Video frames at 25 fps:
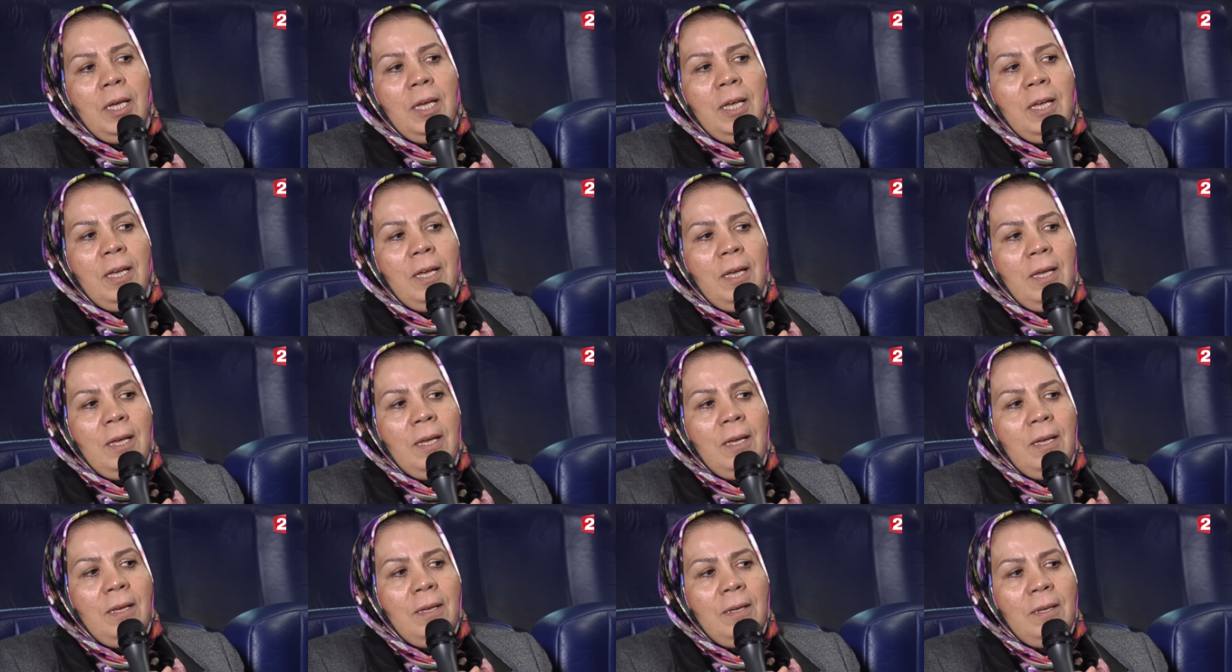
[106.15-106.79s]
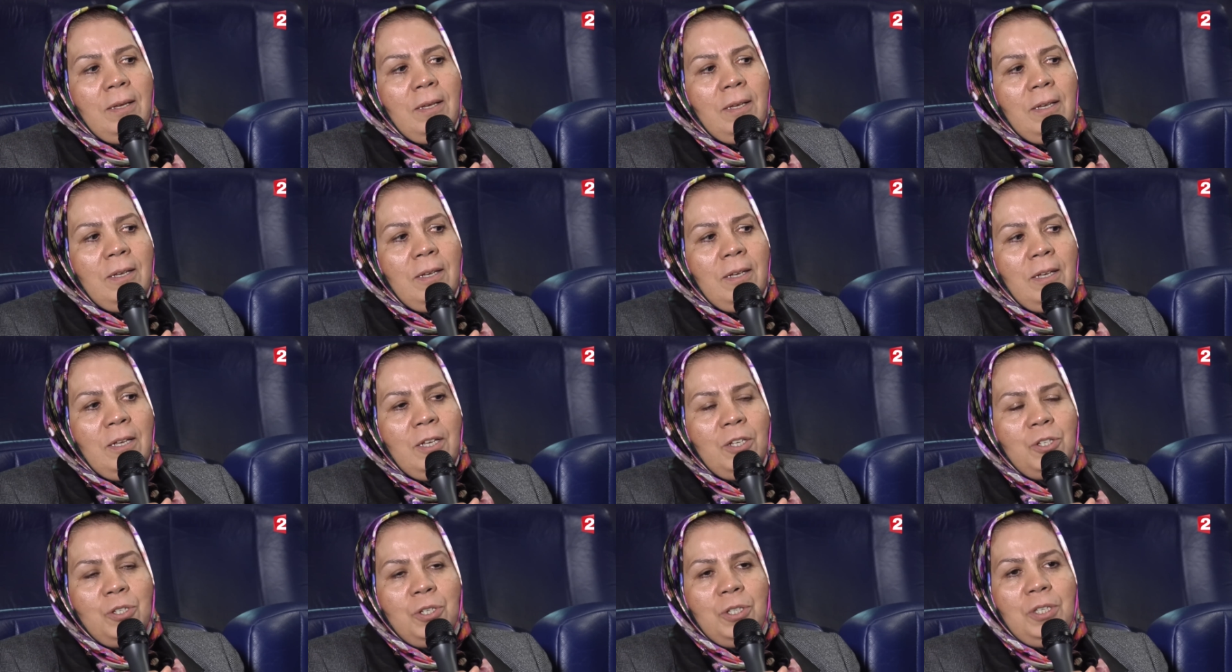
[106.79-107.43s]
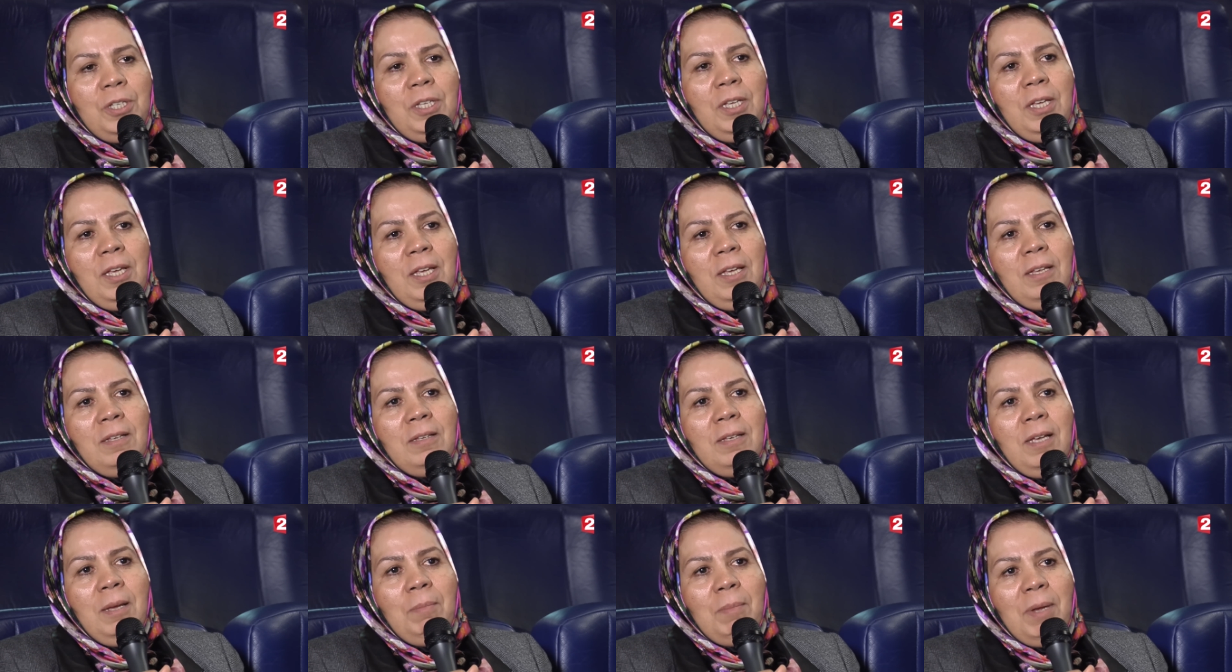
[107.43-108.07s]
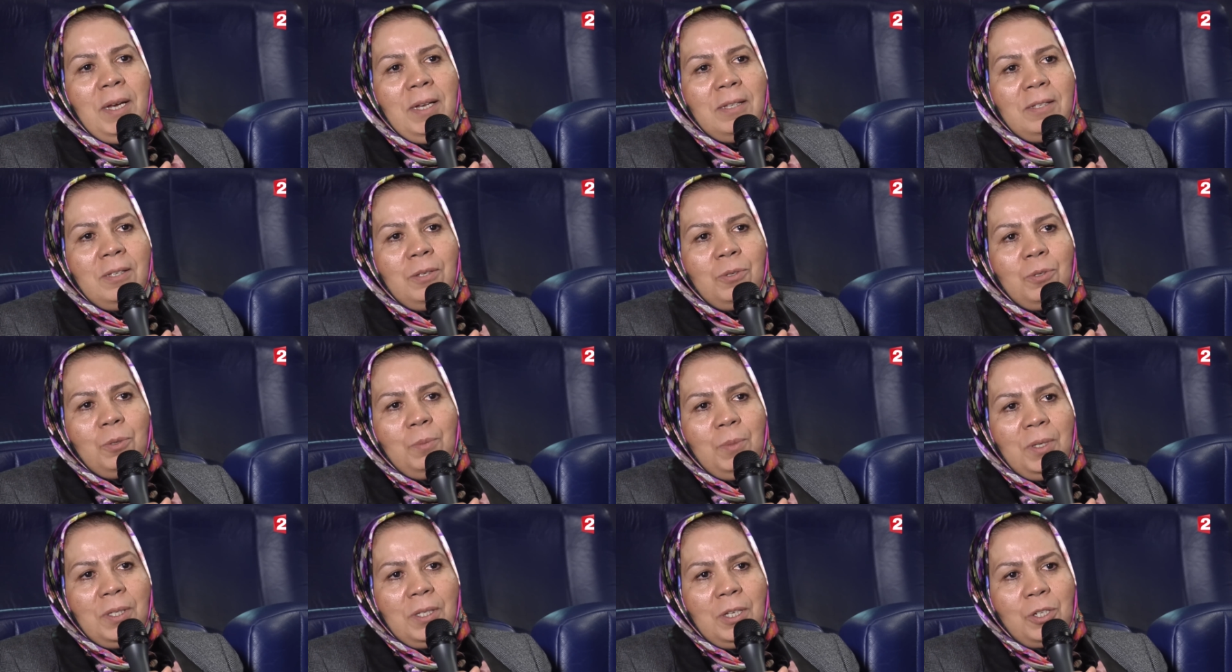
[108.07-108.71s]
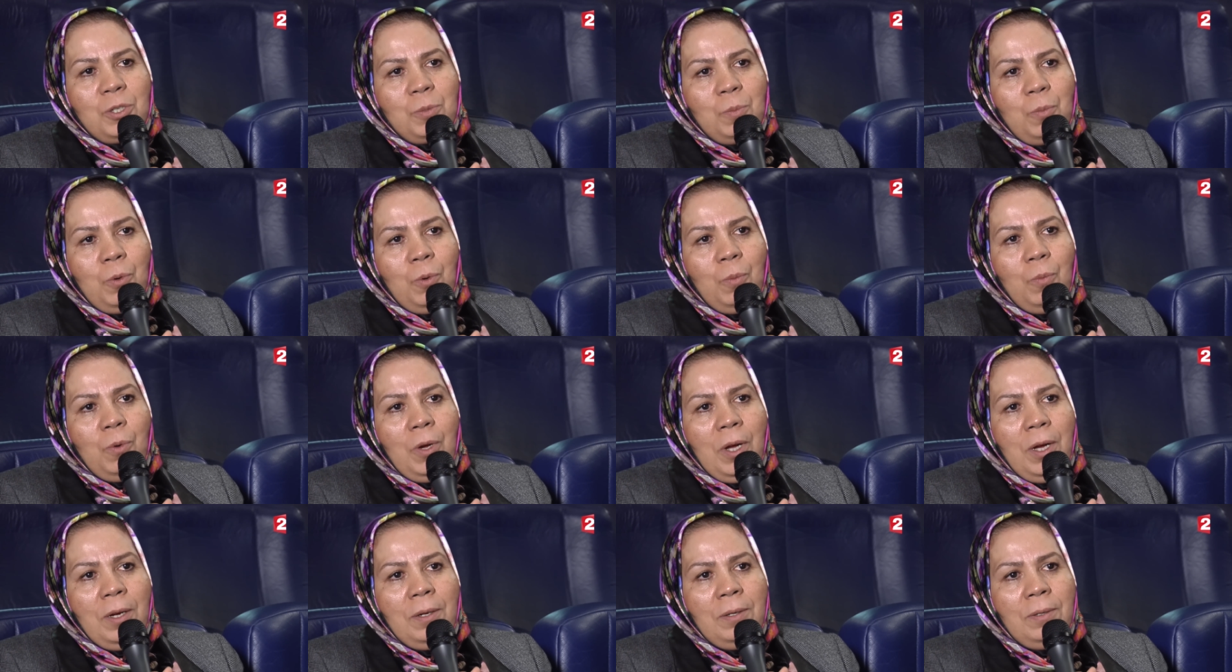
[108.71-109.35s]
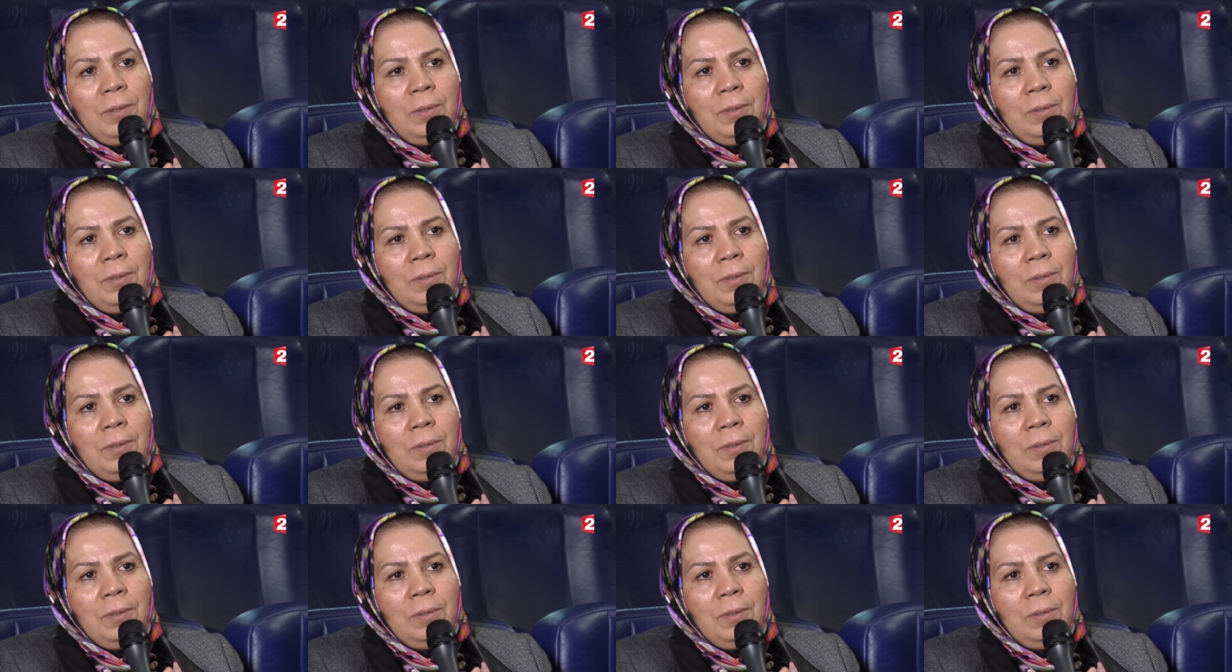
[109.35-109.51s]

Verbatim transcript: Et, j'ai dit, il m'a laissé ce message pour moi.